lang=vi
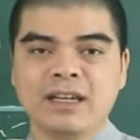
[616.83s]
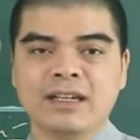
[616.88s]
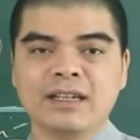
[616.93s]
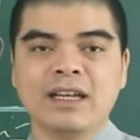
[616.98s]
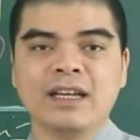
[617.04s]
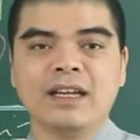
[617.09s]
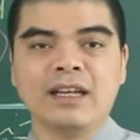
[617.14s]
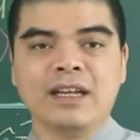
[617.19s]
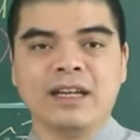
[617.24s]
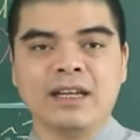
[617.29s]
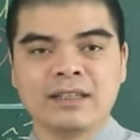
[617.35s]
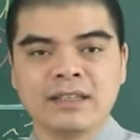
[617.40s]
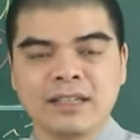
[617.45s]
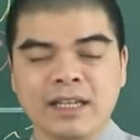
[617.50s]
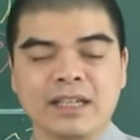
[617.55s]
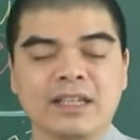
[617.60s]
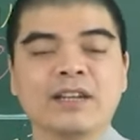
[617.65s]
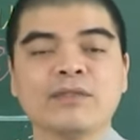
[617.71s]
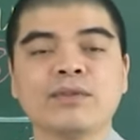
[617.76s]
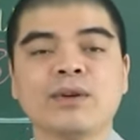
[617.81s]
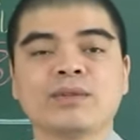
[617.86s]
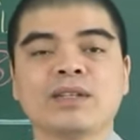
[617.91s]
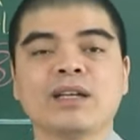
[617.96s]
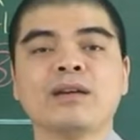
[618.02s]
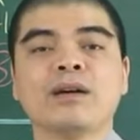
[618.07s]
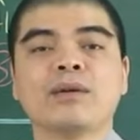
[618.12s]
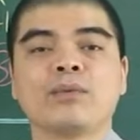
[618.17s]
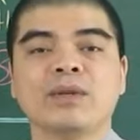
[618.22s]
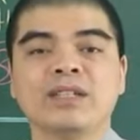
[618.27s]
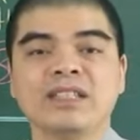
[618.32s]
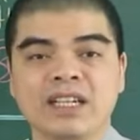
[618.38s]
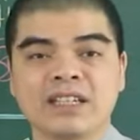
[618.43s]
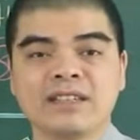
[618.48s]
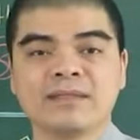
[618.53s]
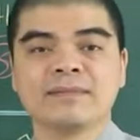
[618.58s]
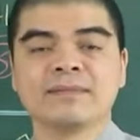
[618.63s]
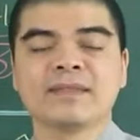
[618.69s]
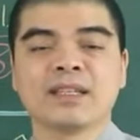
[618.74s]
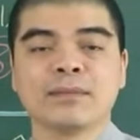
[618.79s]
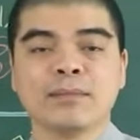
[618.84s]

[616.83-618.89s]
để thỉnh cái vòng tam hợp quý nhân